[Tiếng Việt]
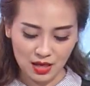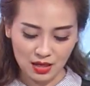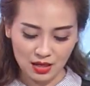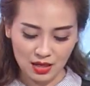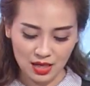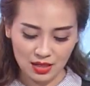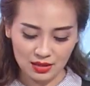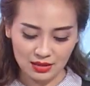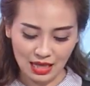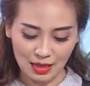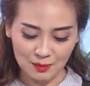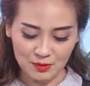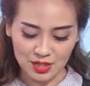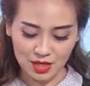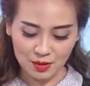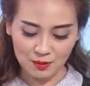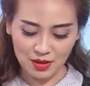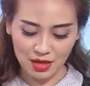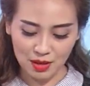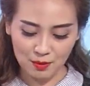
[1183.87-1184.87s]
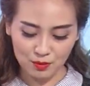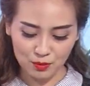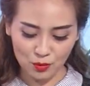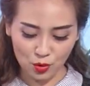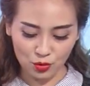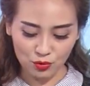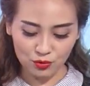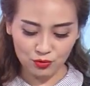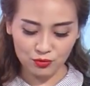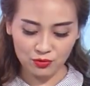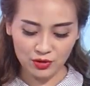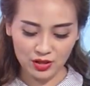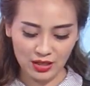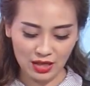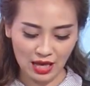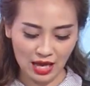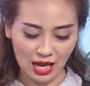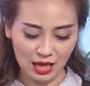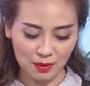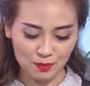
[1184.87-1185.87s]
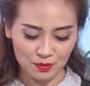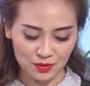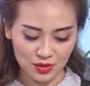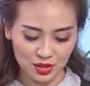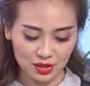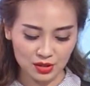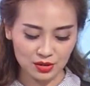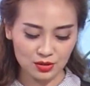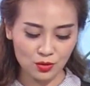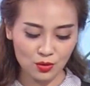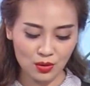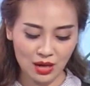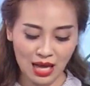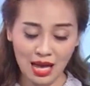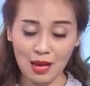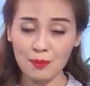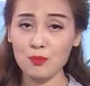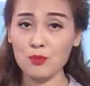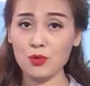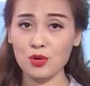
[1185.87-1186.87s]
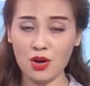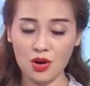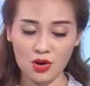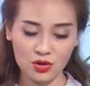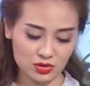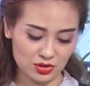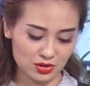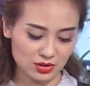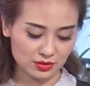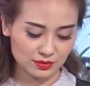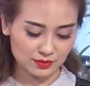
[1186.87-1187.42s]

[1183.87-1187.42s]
lên 804,20 đô la một ounce.